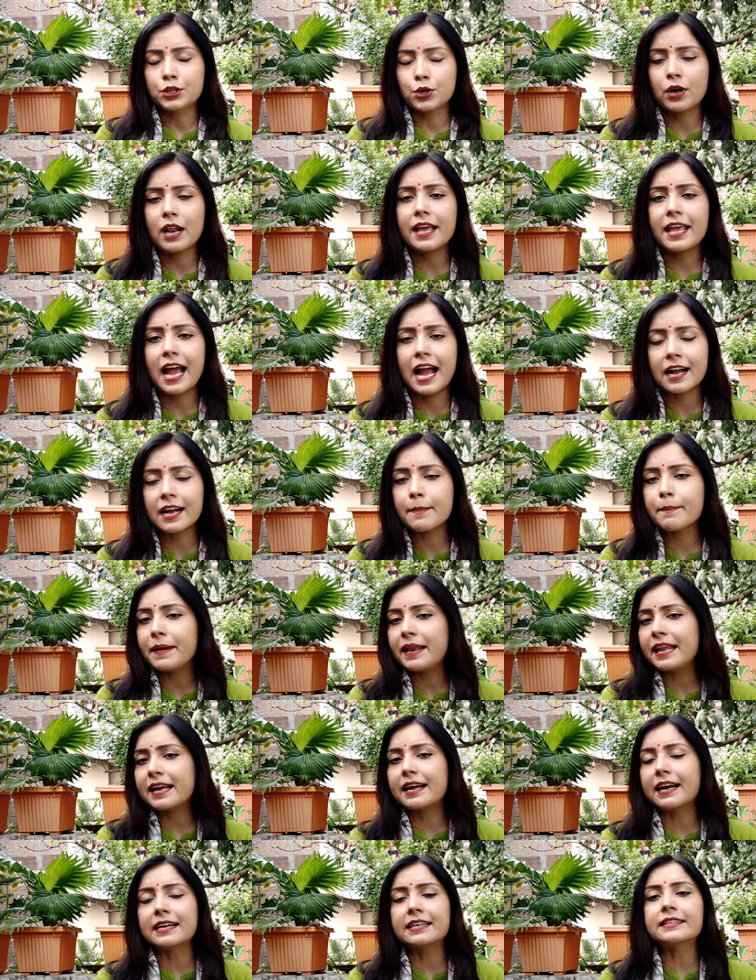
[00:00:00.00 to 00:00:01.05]
थोड़ा यहाँ का
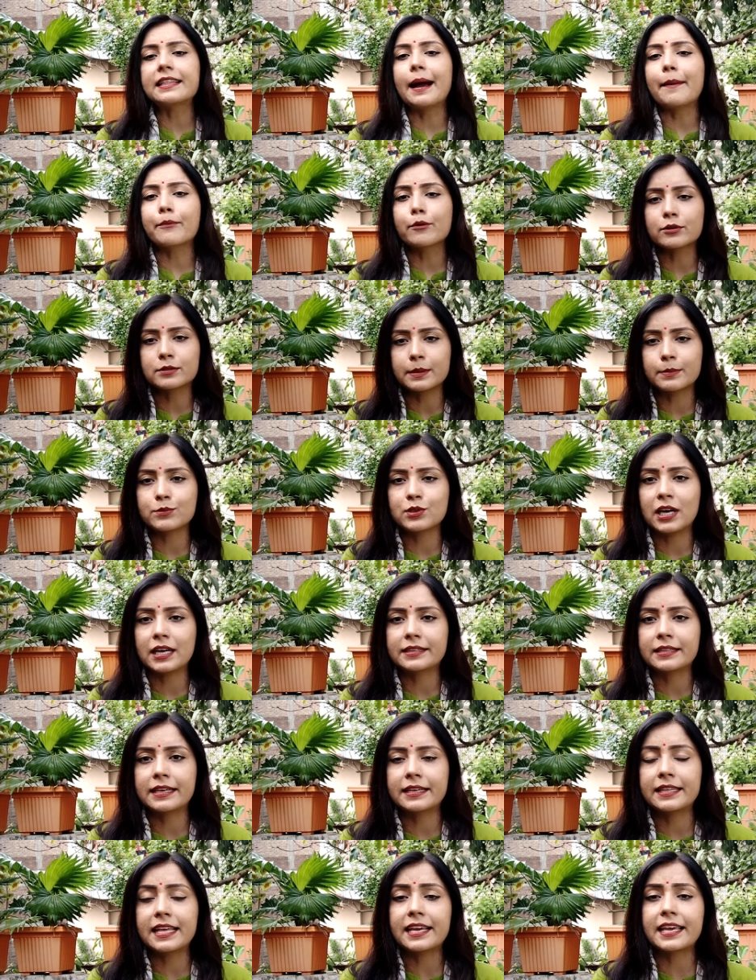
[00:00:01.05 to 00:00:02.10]
पहले गणित आपको
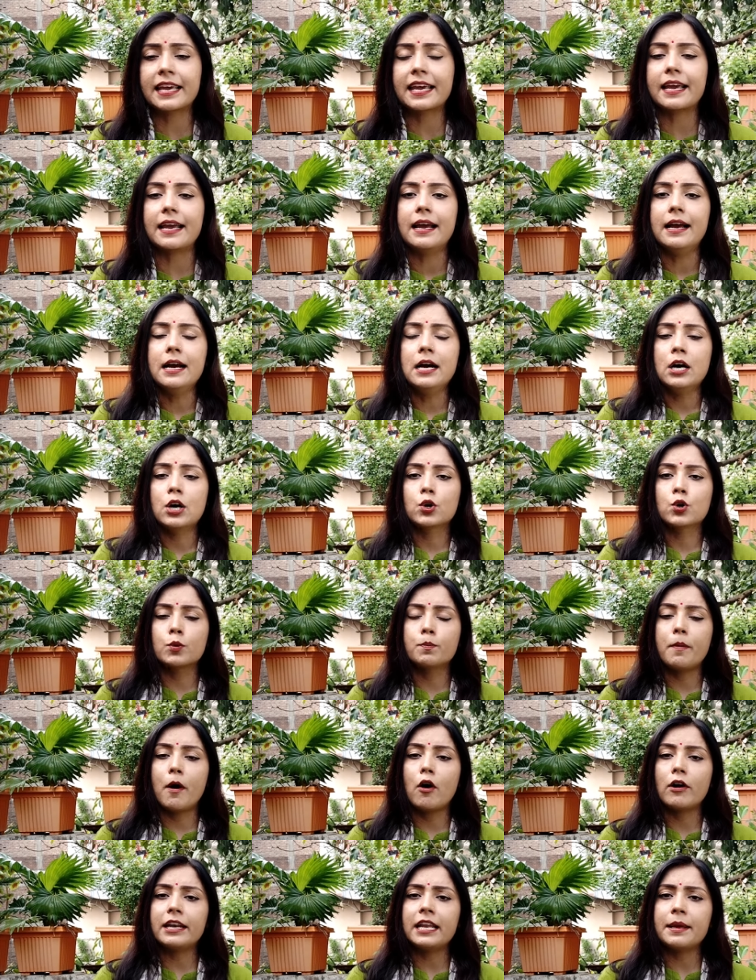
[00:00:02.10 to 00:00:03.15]
समझाते हैं देखिए
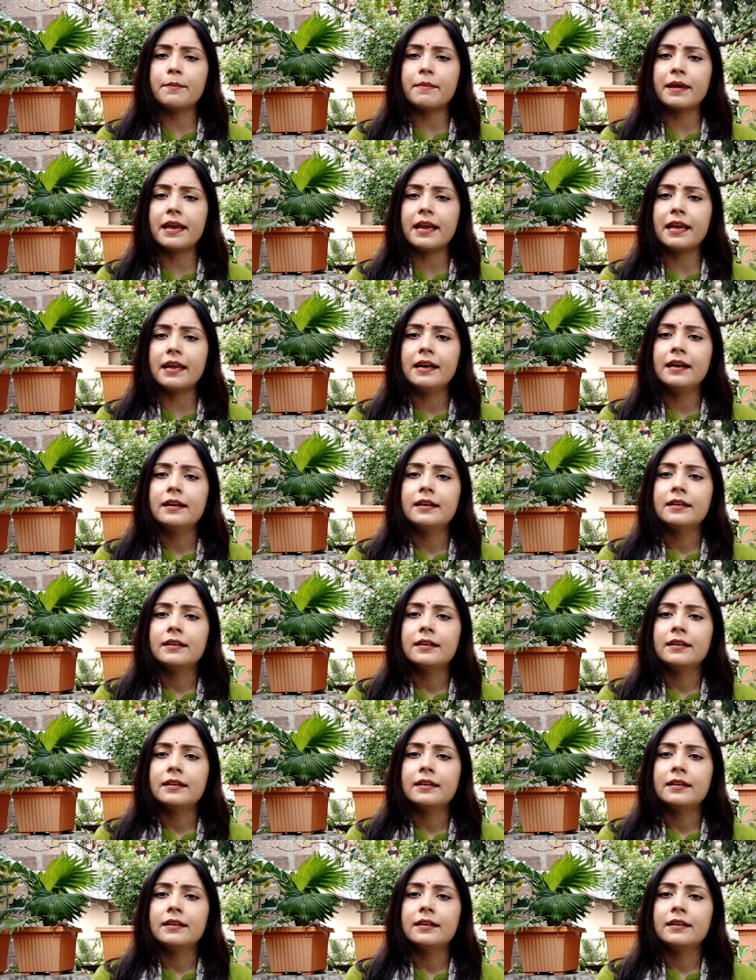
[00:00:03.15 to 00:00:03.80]
रुपौली में